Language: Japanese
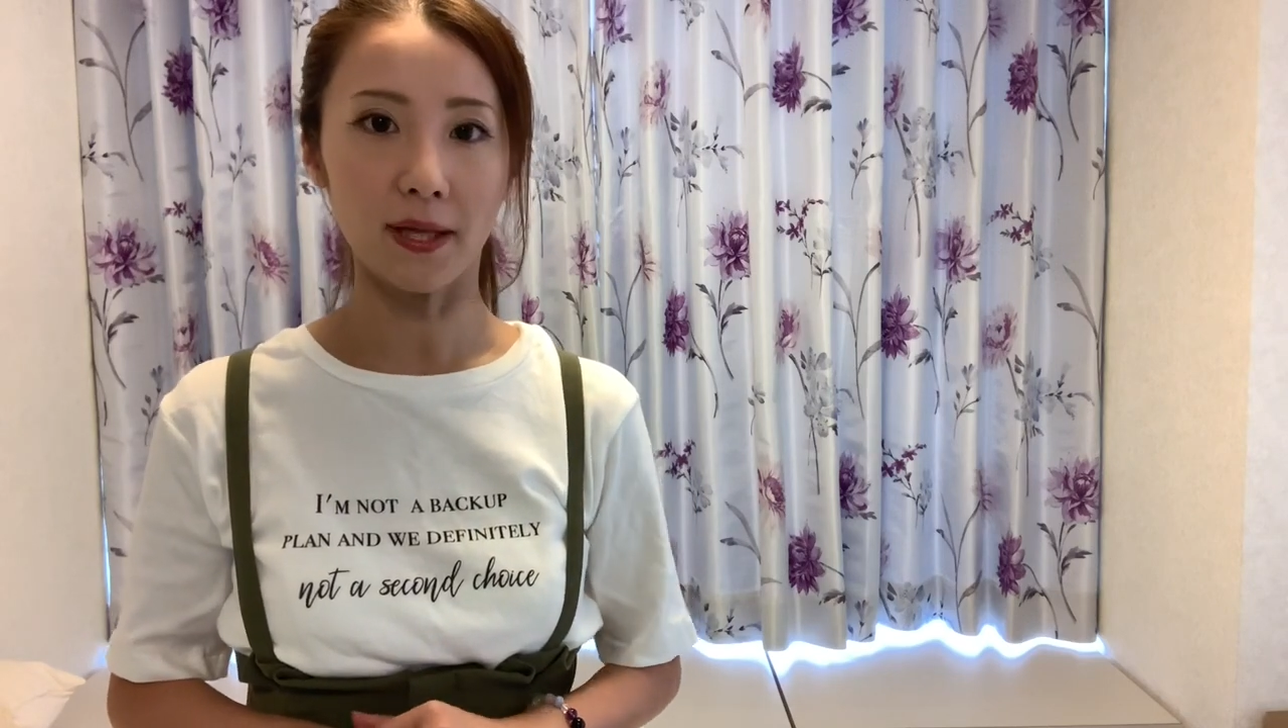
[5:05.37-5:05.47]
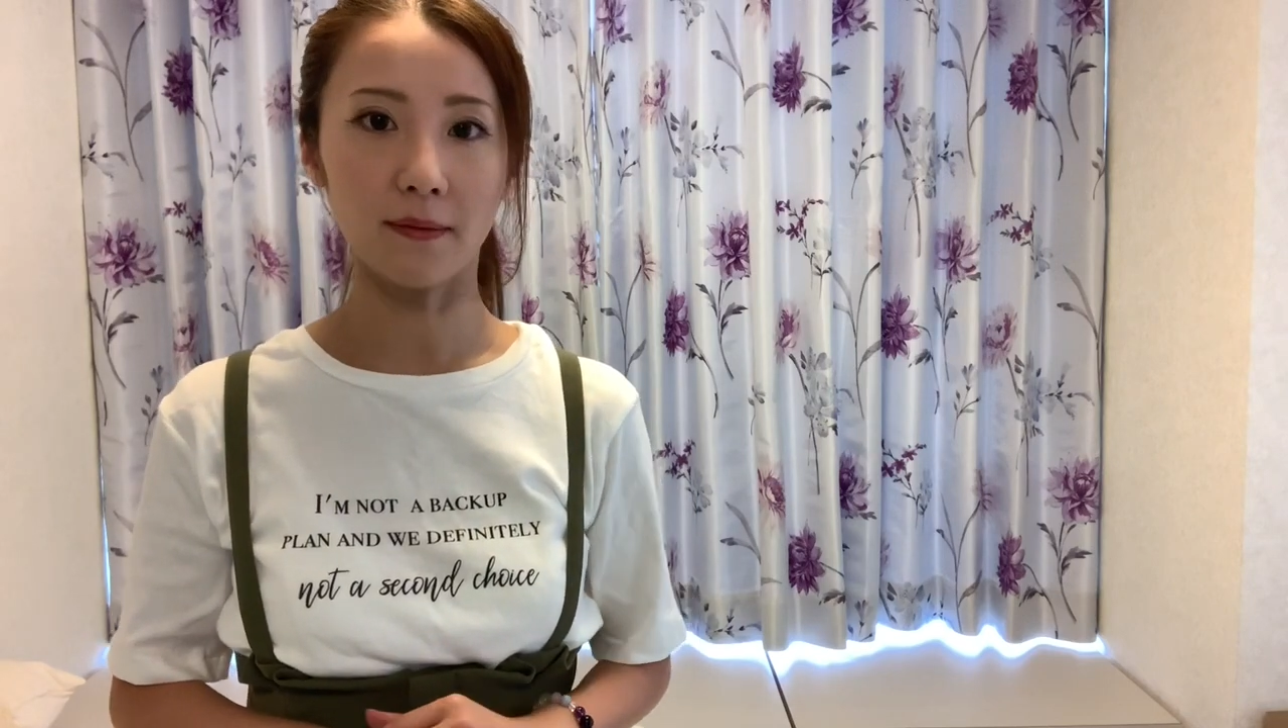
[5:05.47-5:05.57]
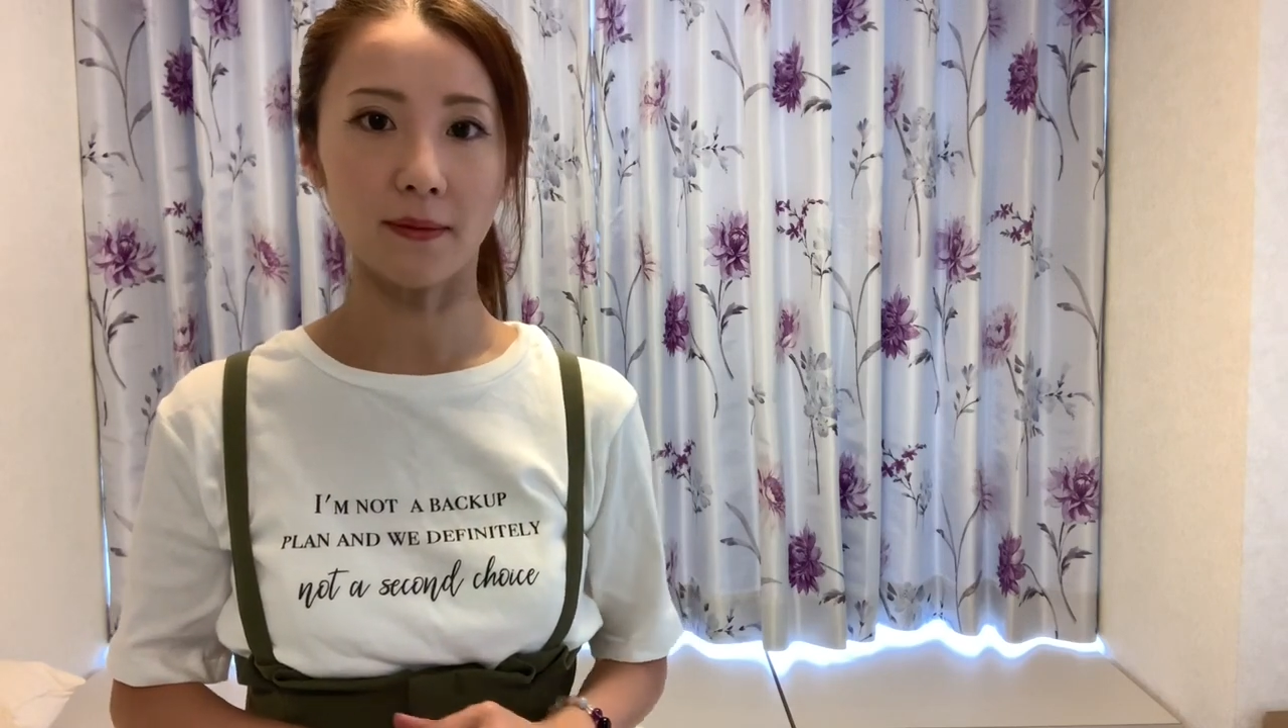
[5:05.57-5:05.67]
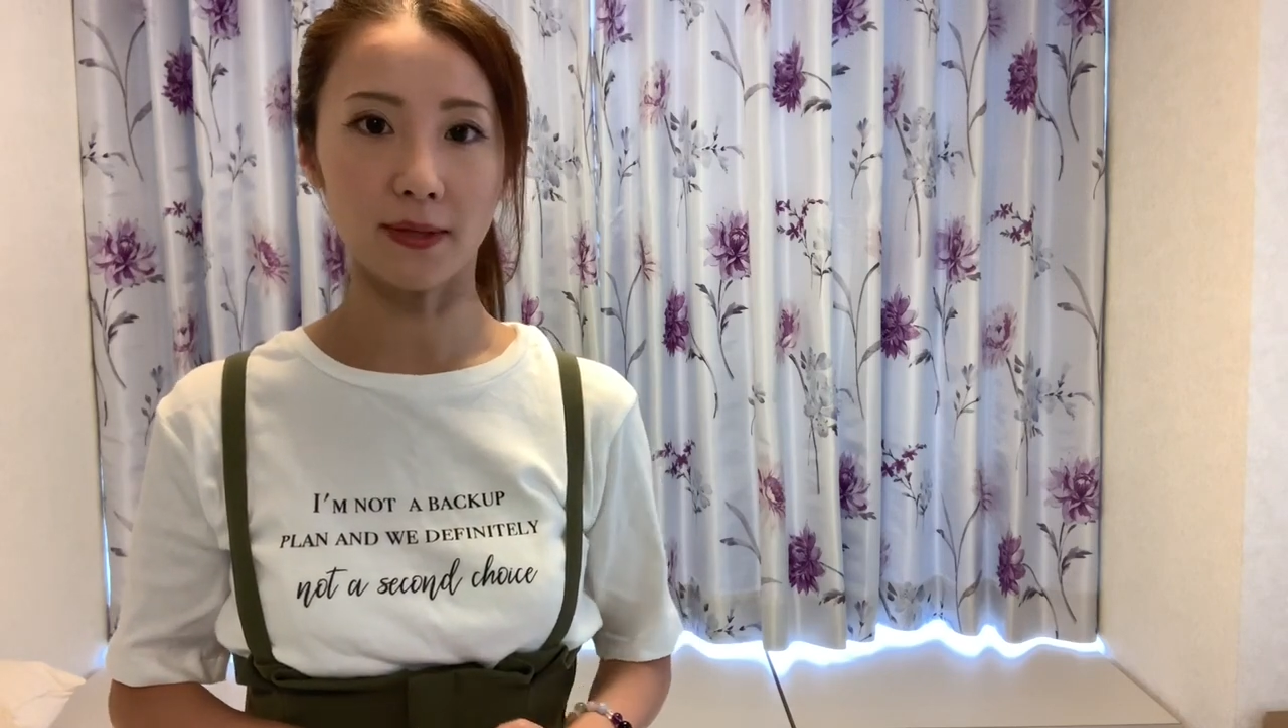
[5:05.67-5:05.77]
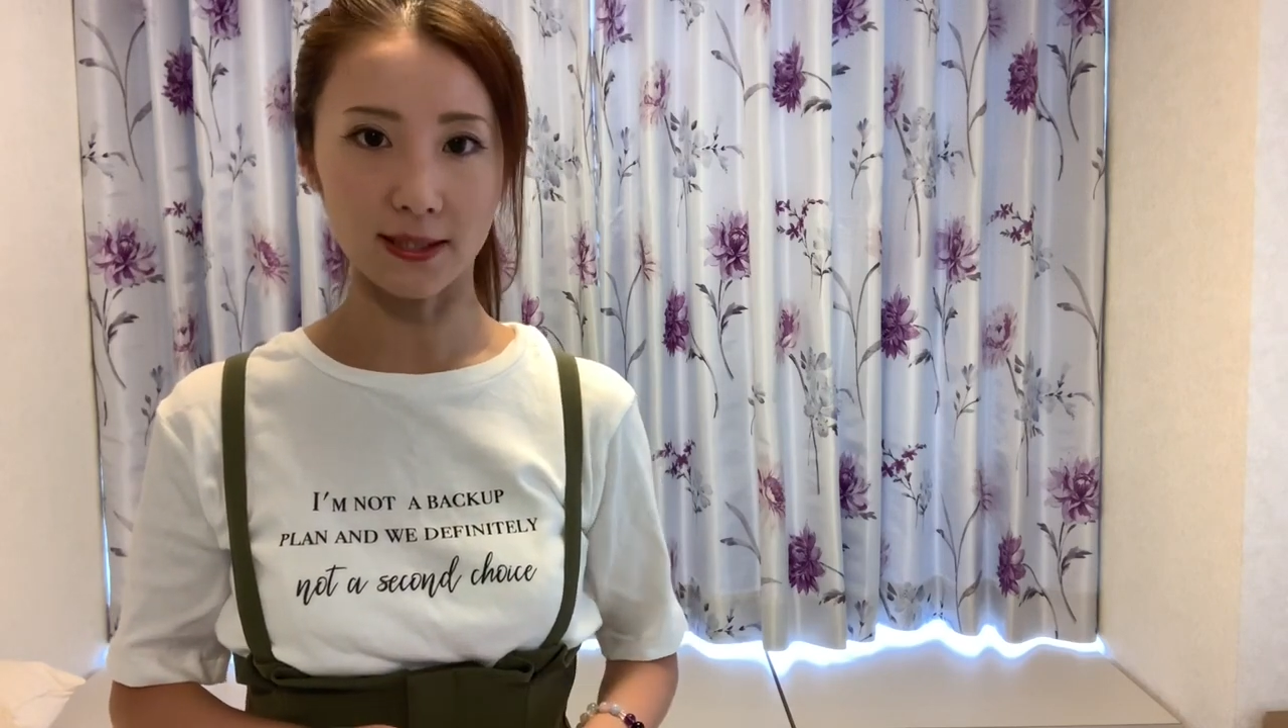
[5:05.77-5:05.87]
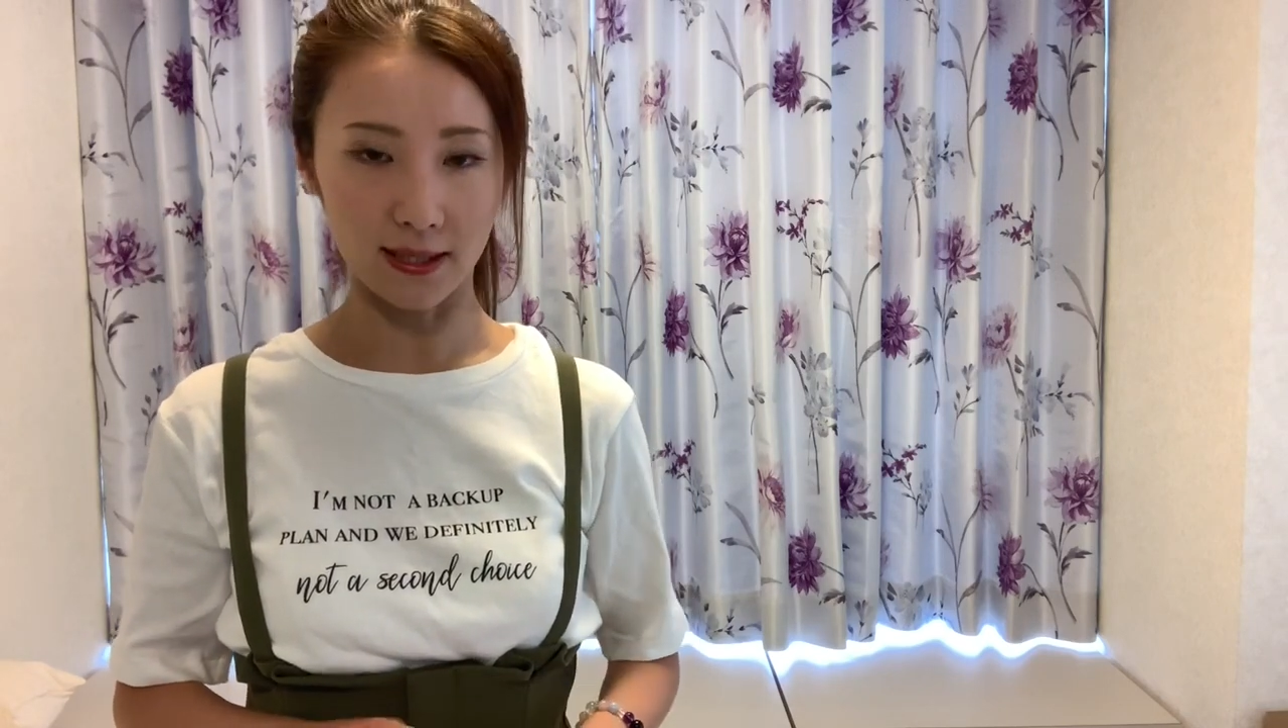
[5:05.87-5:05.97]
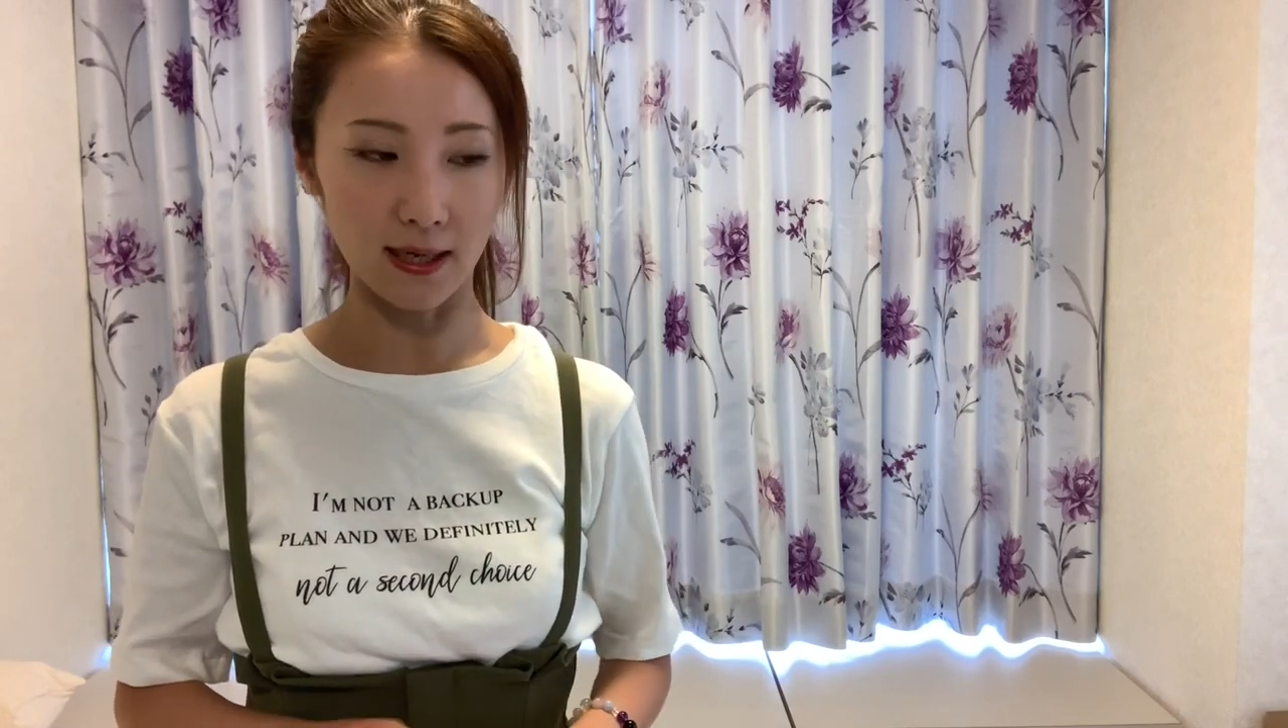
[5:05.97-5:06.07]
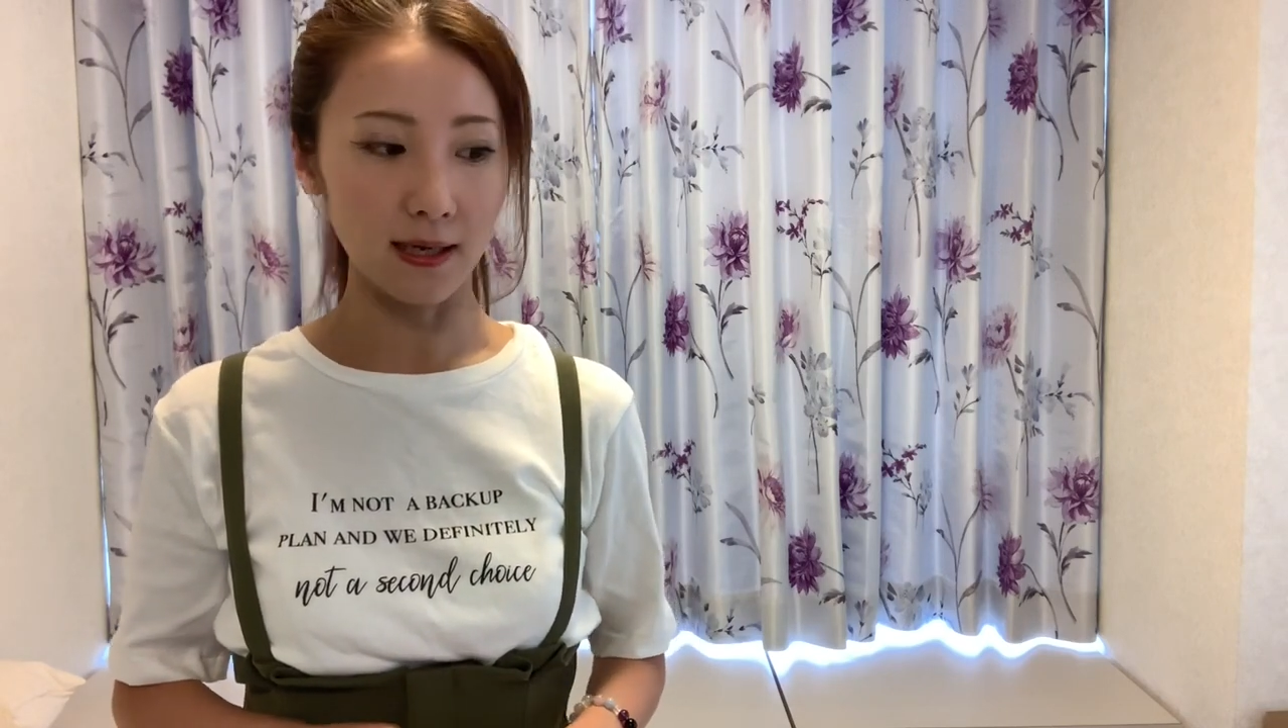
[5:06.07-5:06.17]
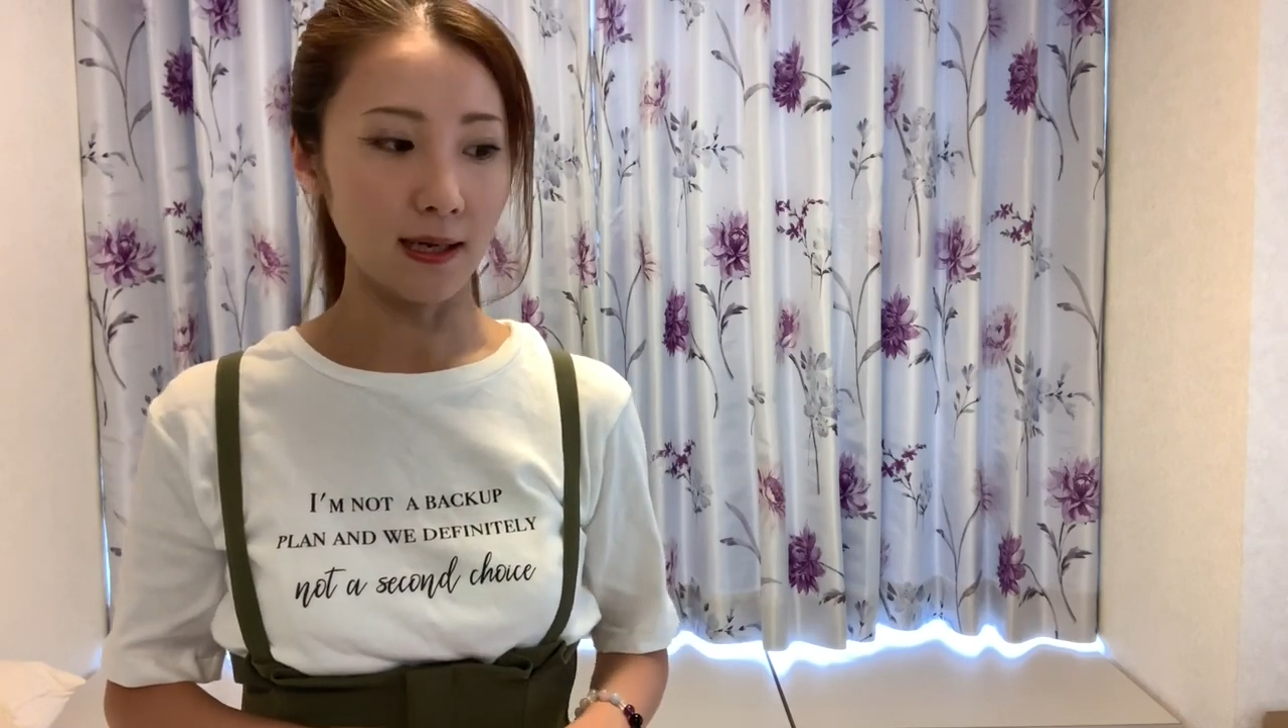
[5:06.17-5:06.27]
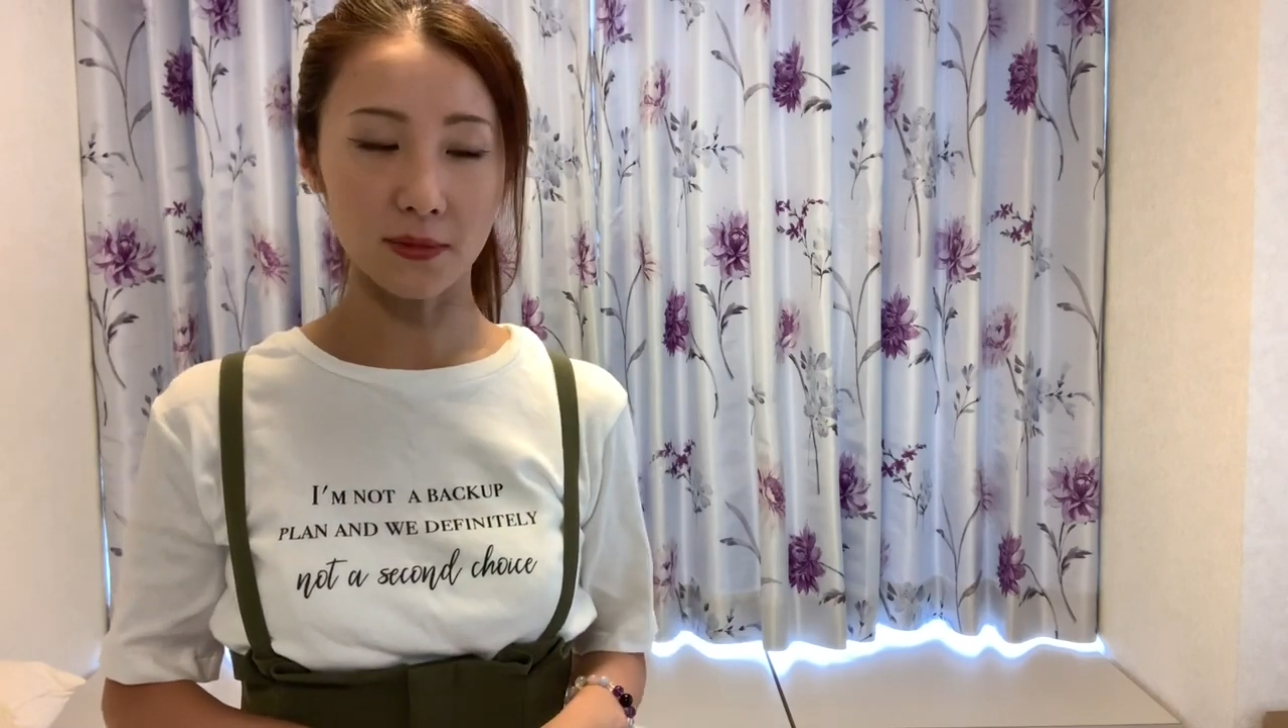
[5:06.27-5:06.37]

学びました